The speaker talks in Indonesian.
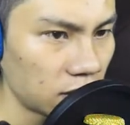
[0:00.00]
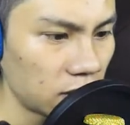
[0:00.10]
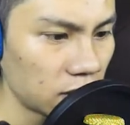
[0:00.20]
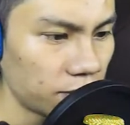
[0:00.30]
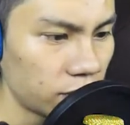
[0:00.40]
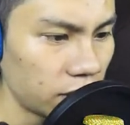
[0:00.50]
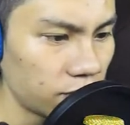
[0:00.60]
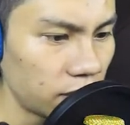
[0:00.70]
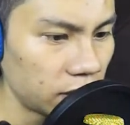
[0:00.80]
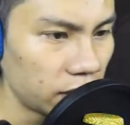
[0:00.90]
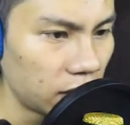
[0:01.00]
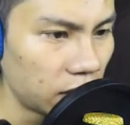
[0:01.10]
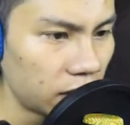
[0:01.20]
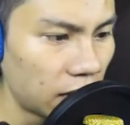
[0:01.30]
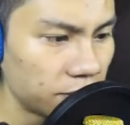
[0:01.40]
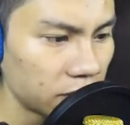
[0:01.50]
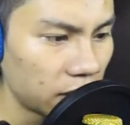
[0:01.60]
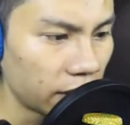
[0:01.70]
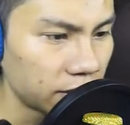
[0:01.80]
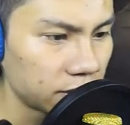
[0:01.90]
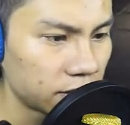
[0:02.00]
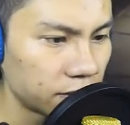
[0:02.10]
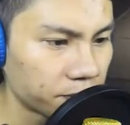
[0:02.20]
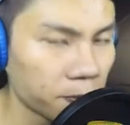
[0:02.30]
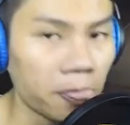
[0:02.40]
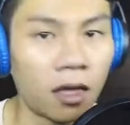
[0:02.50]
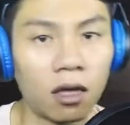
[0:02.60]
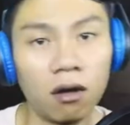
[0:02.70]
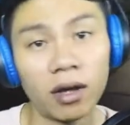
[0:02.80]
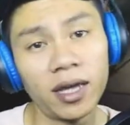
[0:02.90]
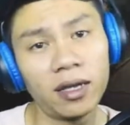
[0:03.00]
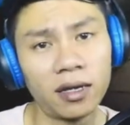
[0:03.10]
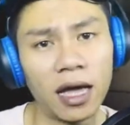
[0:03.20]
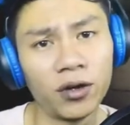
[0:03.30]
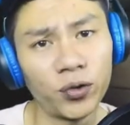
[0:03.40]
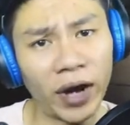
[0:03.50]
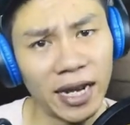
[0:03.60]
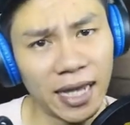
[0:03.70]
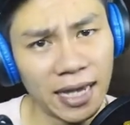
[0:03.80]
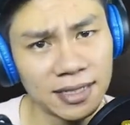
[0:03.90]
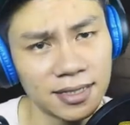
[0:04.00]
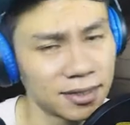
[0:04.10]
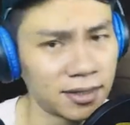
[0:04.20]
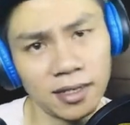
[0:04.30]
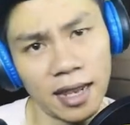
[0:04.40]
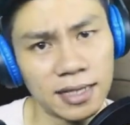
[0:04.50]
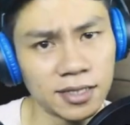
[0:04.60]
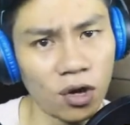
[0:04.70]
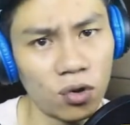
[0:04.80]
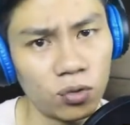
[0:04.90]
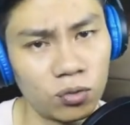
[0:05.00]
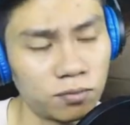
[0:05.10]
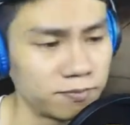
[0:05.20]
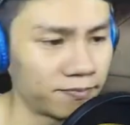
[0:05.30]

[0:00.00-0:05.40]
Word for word: Dan kemudian wanitanya ada di dalam sana, guys. Oke, okay, are you ready, guys? Let's go.